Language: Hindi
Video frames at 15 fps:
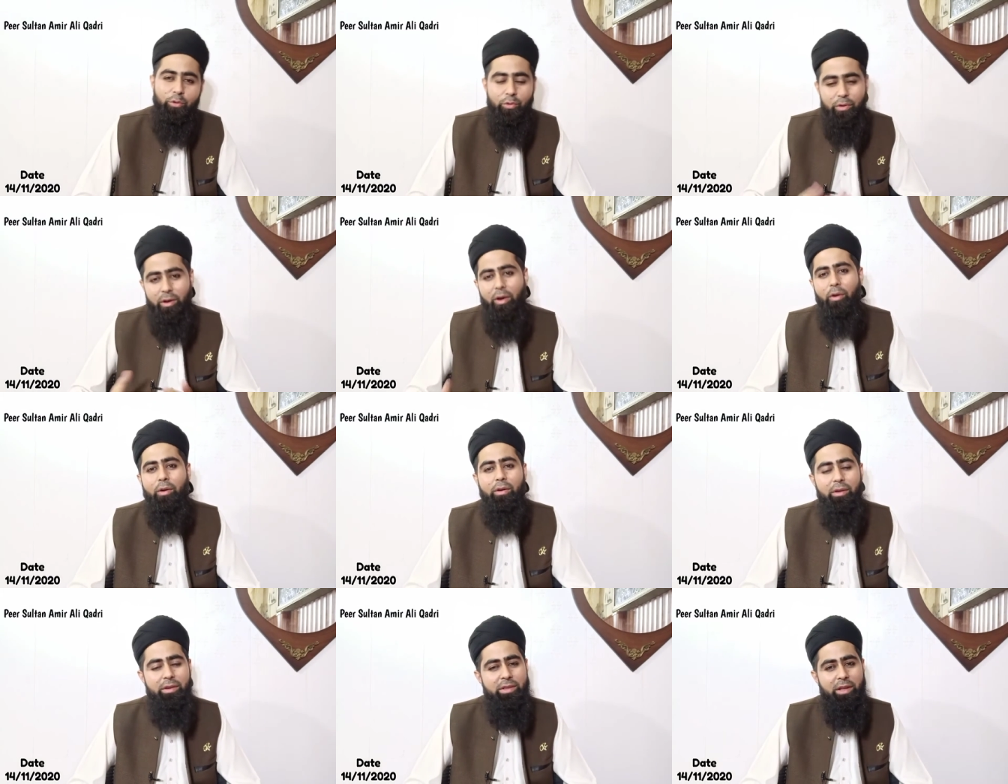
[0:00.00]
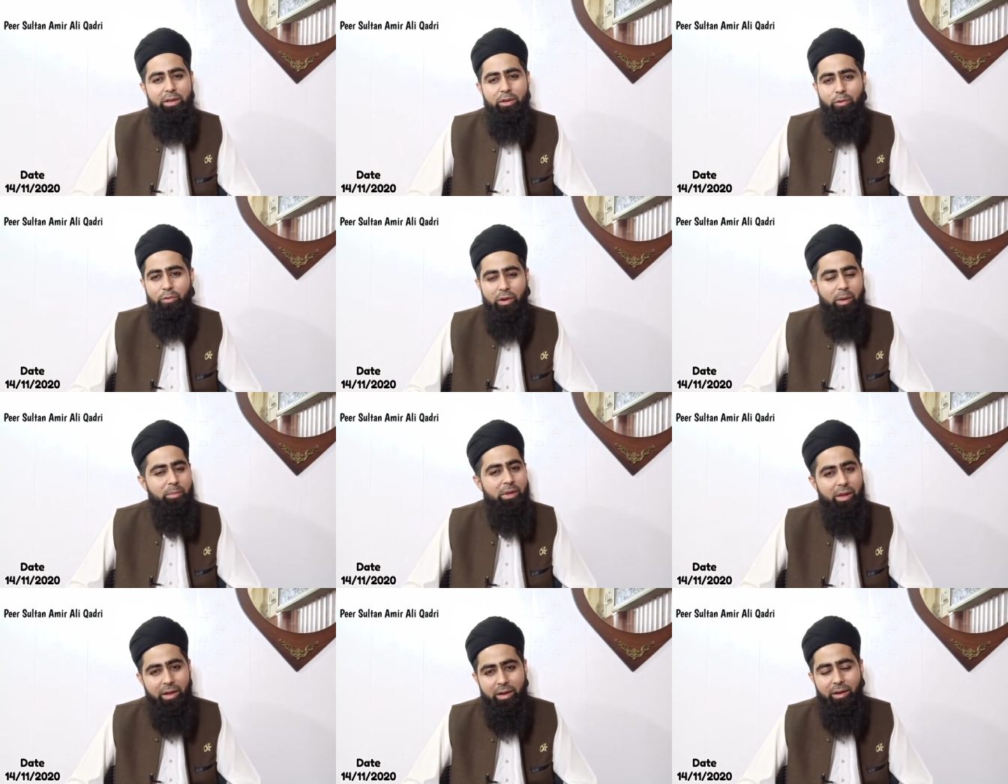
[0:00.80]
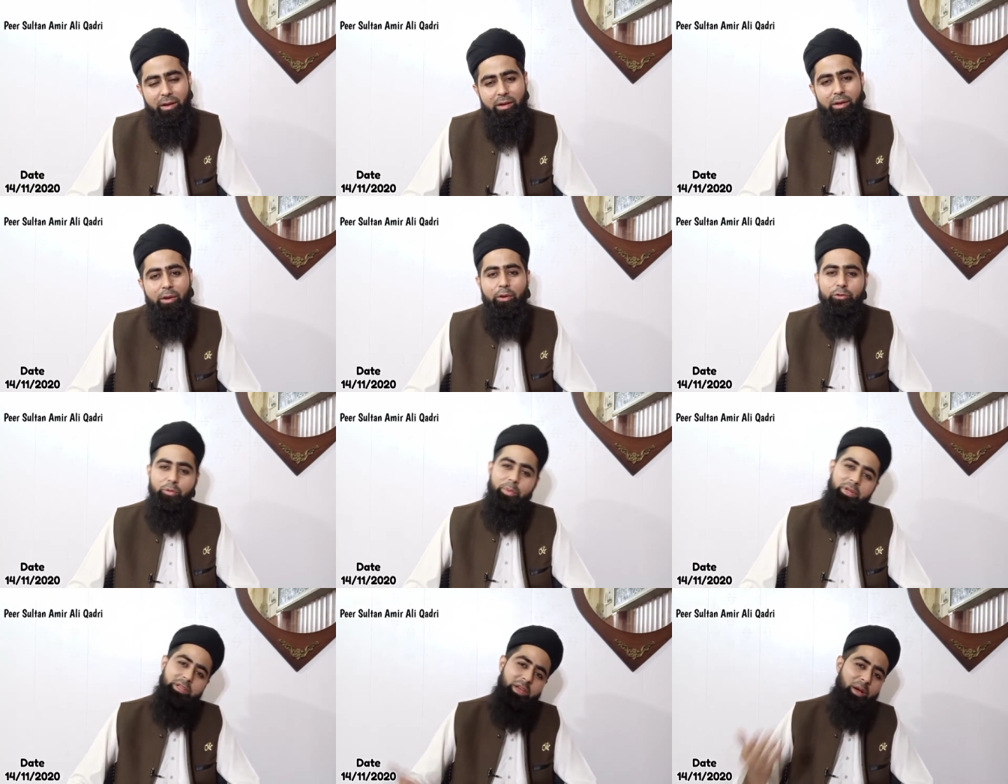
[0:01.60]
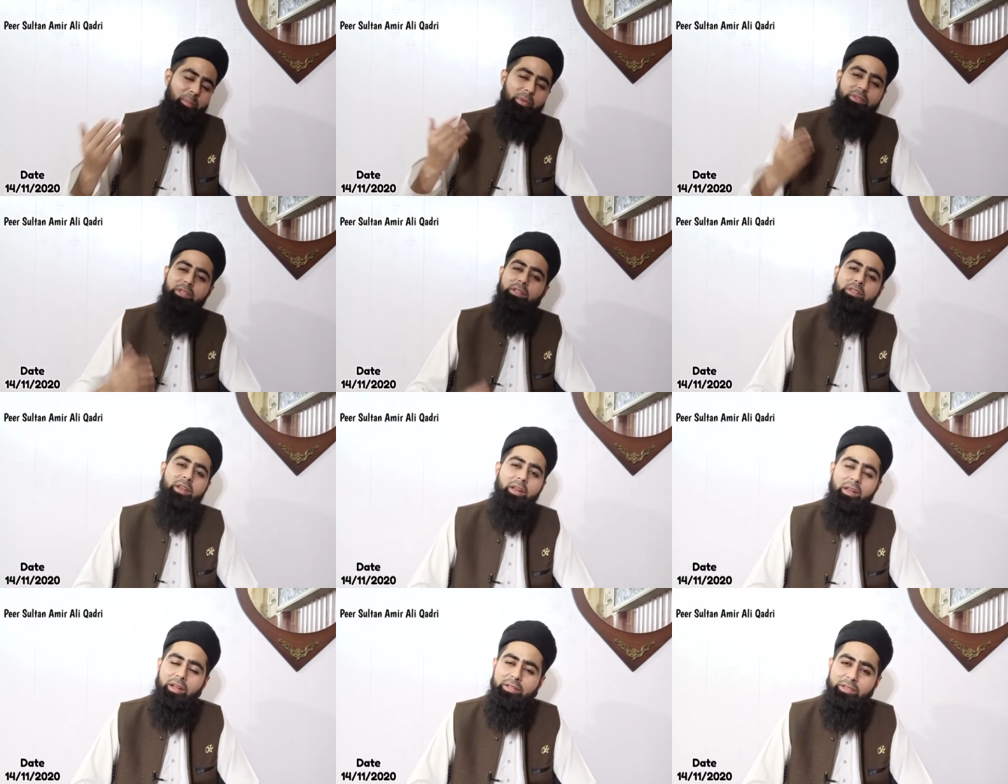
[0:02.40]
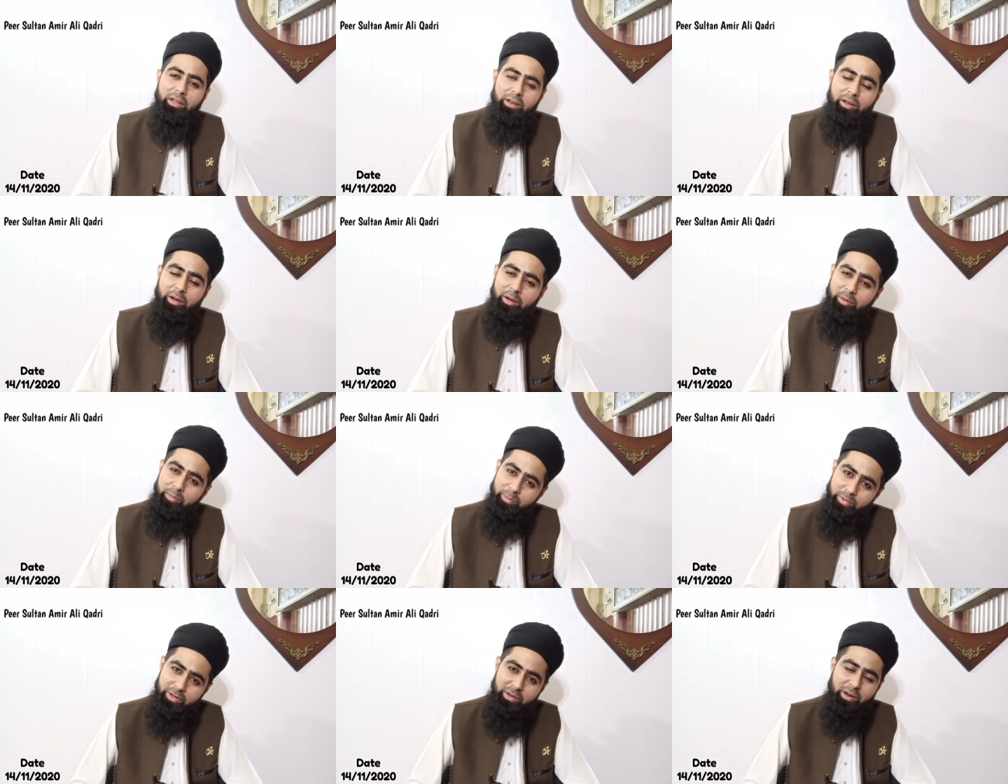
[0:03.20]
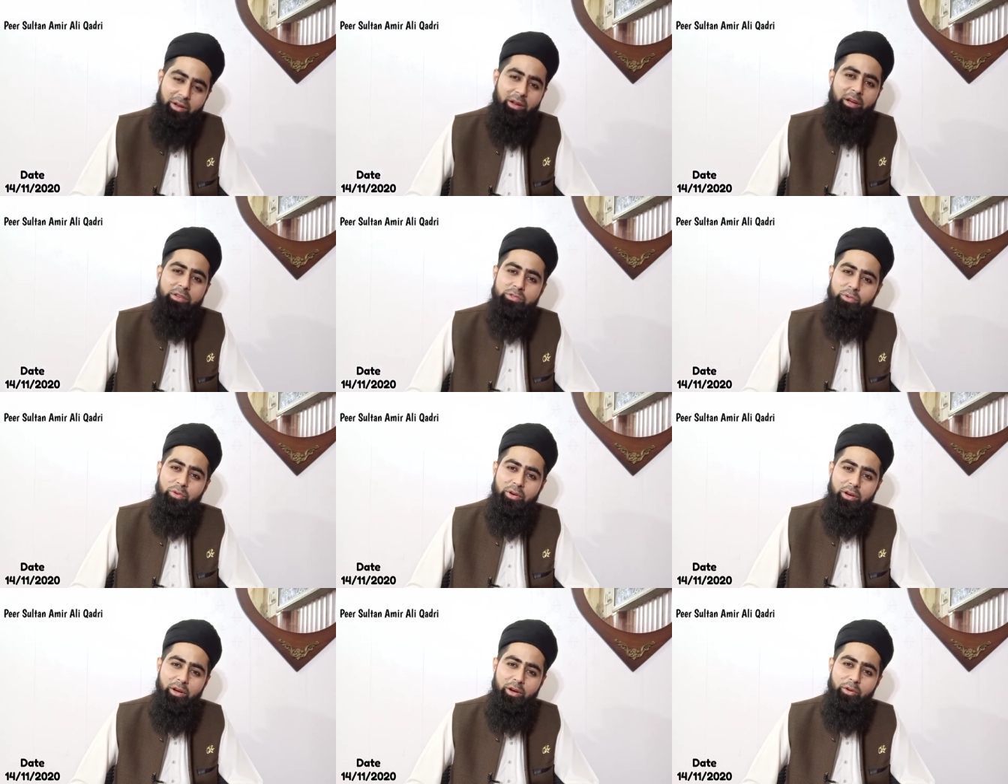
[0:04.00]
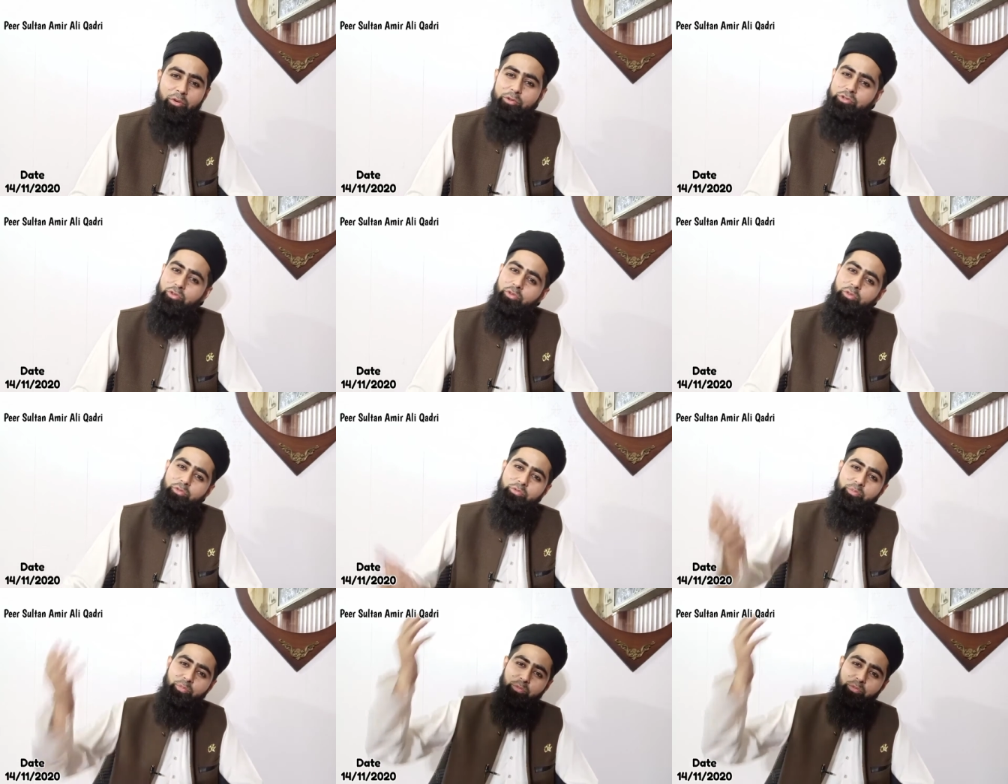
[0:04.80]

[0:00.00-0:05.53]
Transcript: गुनाह यानी गुनाह मिलेगा तो फिर क़्यामत के दिन अल्लाह ताला फिर नाराज़ होगा और जो